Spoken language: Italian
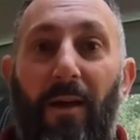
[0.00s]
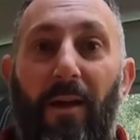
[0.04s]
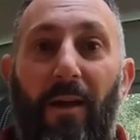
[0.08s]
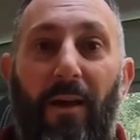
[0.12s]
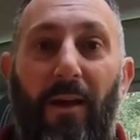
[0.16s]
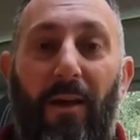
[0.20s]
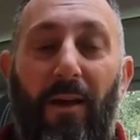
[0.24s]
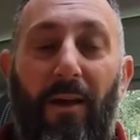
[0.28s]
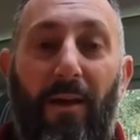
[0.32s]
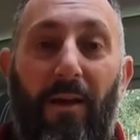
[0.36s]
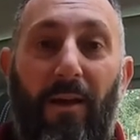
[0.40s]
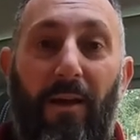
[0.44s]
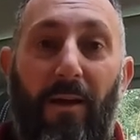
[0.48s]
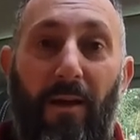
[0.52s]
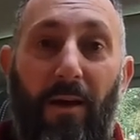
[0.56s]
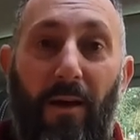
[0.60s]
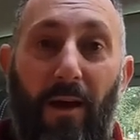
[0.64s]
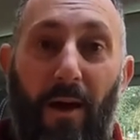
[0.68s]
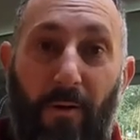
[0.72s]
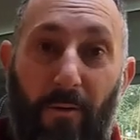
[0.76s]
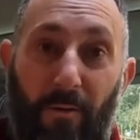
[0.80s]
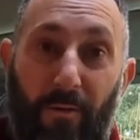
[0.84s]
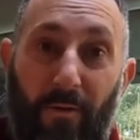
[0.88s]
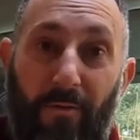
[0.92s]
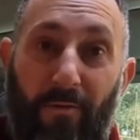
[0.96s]
Eh,
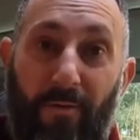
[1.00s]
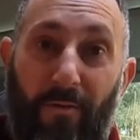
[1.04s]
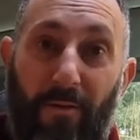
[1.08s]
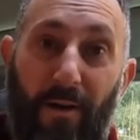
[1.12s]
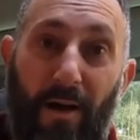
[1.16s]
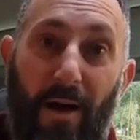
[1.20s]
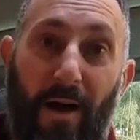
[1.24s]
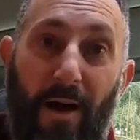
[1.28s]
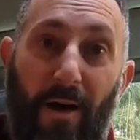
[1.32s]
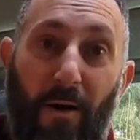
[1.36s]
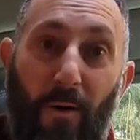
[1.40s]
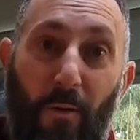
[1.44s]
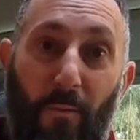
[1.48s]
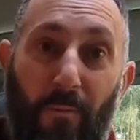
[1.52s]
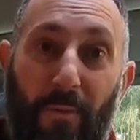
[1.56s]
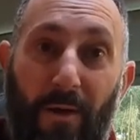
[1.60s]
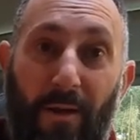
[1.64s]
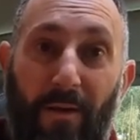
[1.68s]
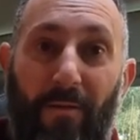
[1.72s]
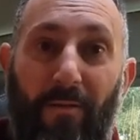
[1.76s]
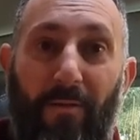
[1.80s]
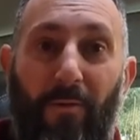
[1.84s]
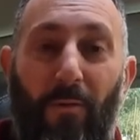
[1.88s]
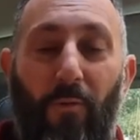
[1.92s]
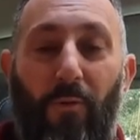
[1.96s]
a questa ho
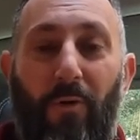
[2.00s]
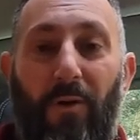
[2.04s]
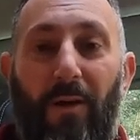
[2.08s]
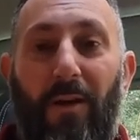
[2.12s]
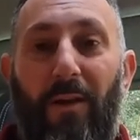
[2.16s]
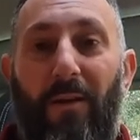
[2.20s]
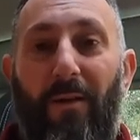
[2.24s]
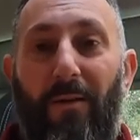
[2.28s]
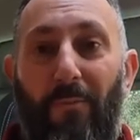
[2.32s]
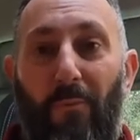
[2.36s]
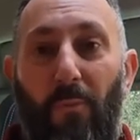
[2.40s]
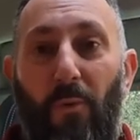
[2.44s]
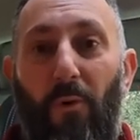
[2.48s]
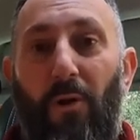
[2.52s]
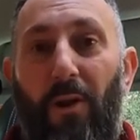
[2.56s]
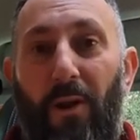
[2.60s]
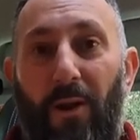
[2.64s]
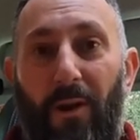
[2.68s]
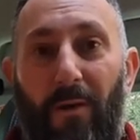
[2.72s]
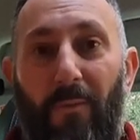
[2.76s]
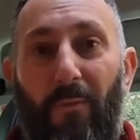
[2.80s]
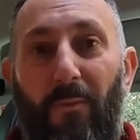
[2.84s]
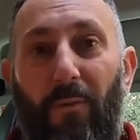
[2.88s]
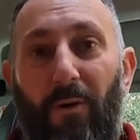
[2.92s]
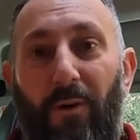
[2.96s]
messo un kit
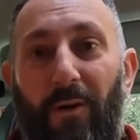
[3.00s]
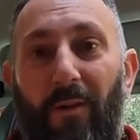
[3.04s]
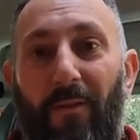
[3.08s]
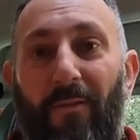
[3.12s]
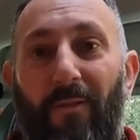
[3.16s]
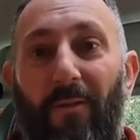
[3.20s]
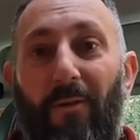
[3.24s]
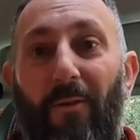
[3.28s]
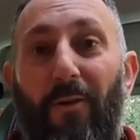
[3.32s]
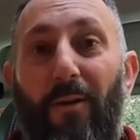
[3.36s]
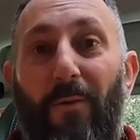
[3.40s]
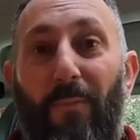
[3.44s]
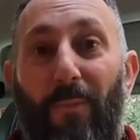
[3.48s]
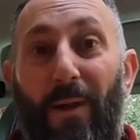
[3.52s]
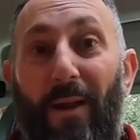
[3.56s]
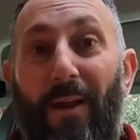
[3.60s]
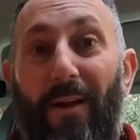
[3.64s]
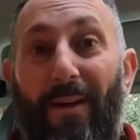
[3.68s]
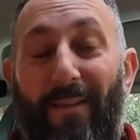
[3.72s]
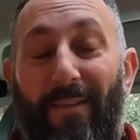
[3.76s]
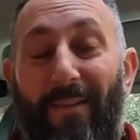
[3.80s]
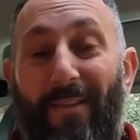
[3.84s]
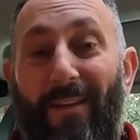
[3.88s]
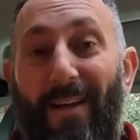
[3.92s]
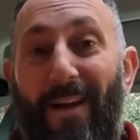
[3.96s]
molle di ammortizzatori per
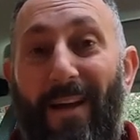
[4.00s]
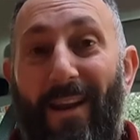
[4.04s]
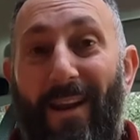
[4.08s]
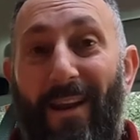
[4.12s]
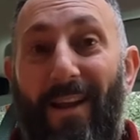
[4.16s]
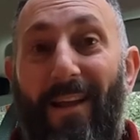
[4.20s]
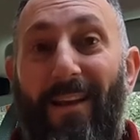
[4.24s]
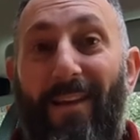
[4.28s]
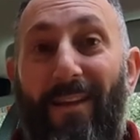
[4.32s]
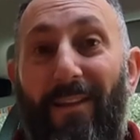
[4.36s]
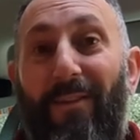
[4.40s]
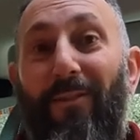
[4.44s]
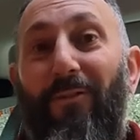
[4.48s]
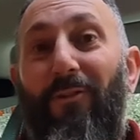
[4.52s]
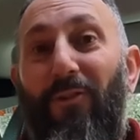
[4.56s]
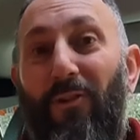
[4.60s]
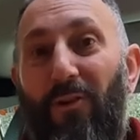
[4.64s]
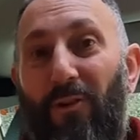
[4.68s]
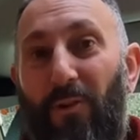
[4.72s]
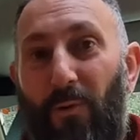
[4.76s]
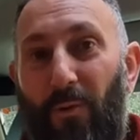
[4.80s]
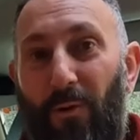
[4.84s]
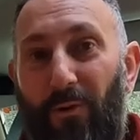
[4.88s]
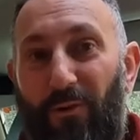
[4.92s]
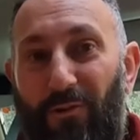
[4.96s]
alzarla di
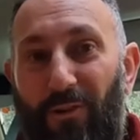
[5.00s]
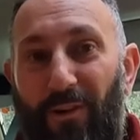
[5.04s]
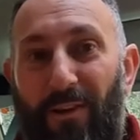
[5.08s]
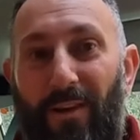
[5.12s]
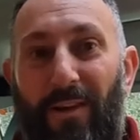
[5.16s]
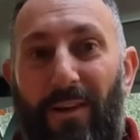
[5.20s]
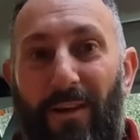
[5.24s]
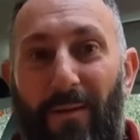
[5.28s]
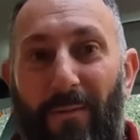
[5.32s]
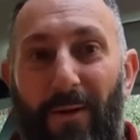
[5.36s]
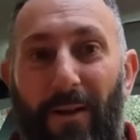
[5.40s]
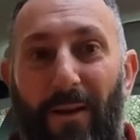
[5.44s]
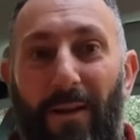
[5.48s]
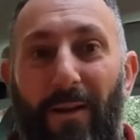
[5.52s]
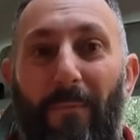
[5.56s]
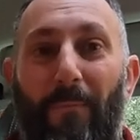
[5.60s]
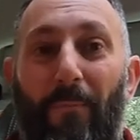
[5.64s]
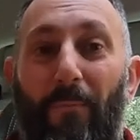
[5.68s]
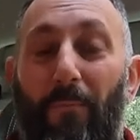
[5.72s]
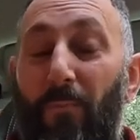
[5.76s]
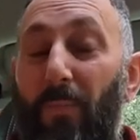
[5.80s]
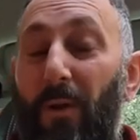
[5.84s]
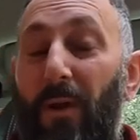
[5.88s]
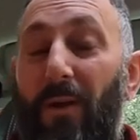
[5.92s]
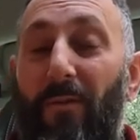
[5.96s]
5
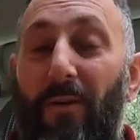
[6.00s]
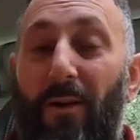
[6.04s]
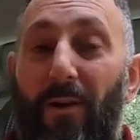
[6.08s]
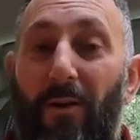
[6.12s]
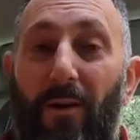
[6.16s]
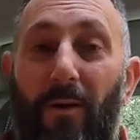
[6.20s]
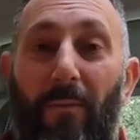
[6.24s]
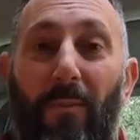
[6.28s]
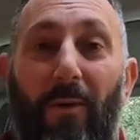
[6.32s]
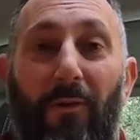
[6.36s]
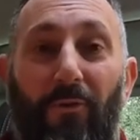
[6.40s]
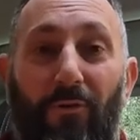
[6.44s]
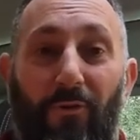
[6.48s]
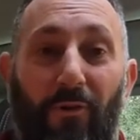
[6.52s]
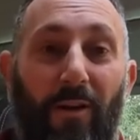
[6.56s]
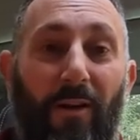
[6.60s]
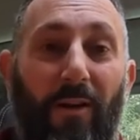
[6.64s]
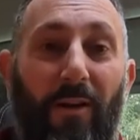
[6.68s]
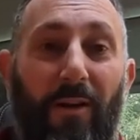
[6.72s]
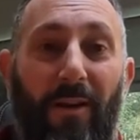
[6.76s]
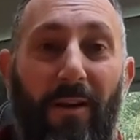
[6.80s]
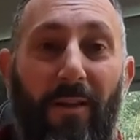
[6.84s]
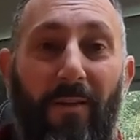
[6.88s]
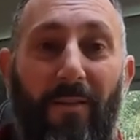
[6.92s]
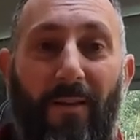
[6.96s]
cm per avere una maggiore
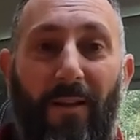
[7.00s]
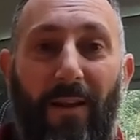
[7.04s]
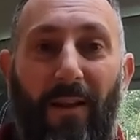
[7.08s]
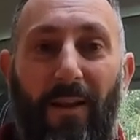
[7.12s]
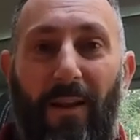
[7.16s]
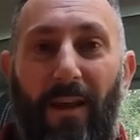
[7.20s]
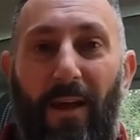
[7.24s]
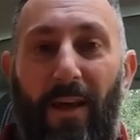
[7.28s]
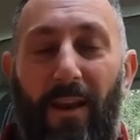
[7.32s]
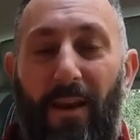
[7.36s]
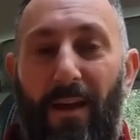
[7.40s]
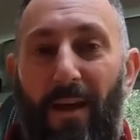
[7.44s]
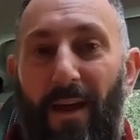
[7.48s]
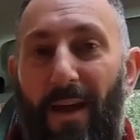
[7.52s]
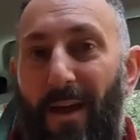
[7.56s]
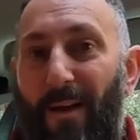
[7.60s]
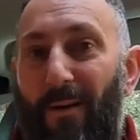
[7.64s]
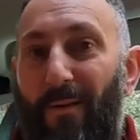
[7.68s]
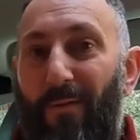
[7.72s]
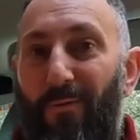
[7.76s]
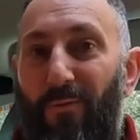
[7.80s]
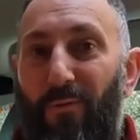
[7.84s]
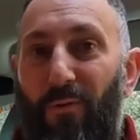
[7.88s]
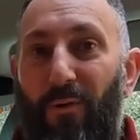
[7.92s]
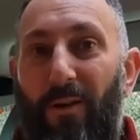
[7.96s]
altezza da terra. È
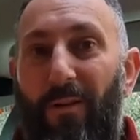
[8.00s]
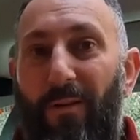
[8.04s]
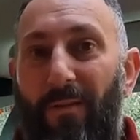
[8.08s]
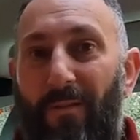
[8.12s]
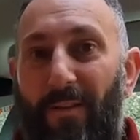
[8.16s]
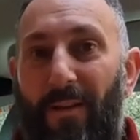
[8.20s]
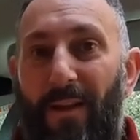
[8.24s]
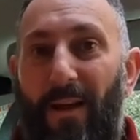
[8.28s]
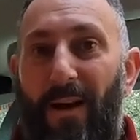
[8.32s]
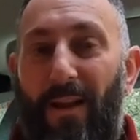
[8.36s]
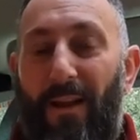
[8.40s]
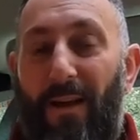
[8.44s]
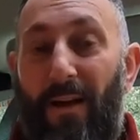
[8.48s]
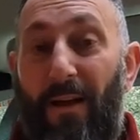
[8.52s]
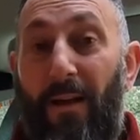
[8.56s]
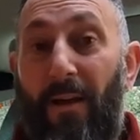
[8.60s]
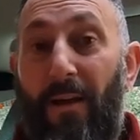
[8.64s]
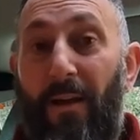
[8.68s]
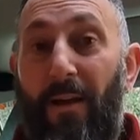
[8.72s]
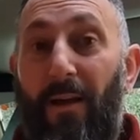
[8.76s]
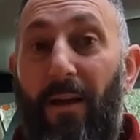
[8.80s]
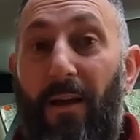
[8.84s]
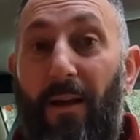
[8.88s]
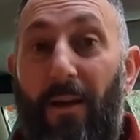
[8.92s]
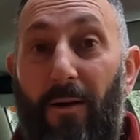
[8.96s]
un fuoristrada
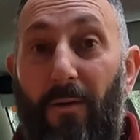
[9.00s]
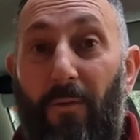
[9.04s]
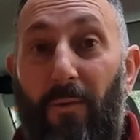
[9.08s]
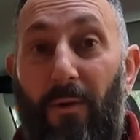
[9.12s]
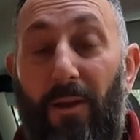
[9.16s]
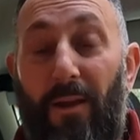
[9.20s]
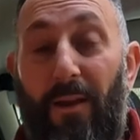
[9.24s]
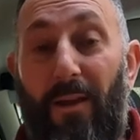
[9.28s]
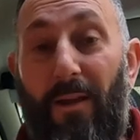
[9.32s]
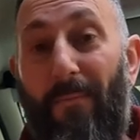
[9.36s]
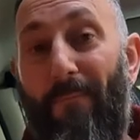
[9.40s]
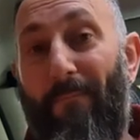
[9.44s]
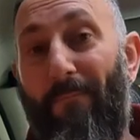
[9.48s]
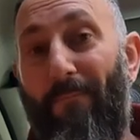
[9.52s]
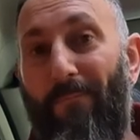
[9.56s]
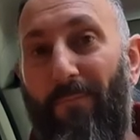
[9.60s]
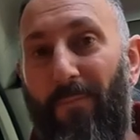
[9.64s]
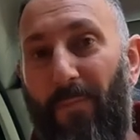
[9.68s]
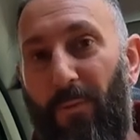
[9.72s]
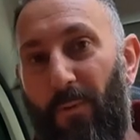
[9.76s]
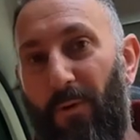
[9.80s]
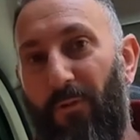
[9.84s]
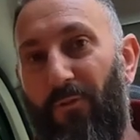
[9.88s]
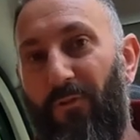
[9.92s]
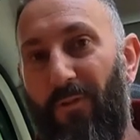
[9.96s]
e quindi
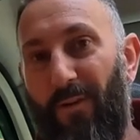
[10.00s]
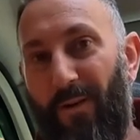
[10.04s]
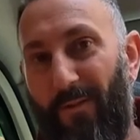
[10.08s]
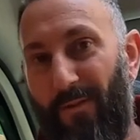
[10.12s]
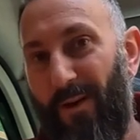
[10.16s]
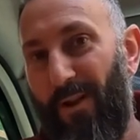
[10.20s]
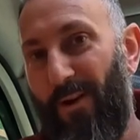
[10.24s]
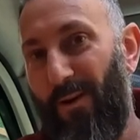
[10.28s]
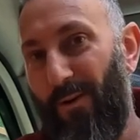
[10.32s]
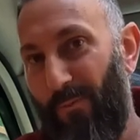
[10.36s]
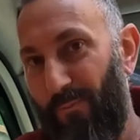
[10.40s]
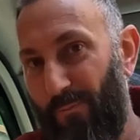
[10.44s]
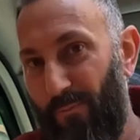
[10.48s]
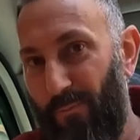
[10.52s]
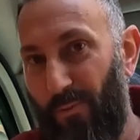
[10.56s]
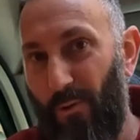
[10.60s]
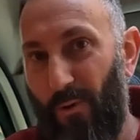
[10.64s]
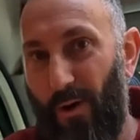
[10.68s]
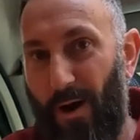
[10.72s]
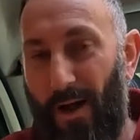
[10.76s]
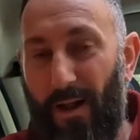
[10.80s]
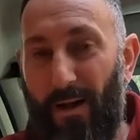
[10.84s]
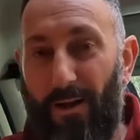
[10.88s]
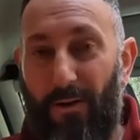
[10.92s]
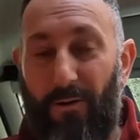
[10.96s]
mi piaceva averlo
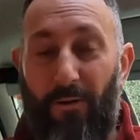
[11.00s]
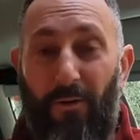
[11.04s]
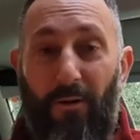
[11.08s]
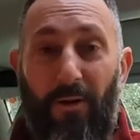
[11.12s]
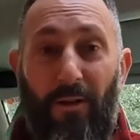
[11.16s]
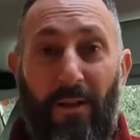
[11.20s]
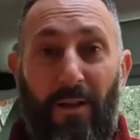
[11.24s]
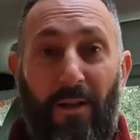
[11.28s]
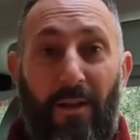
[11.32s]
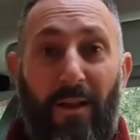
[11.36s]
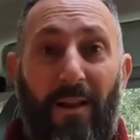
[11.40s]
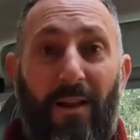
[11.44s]
più alto.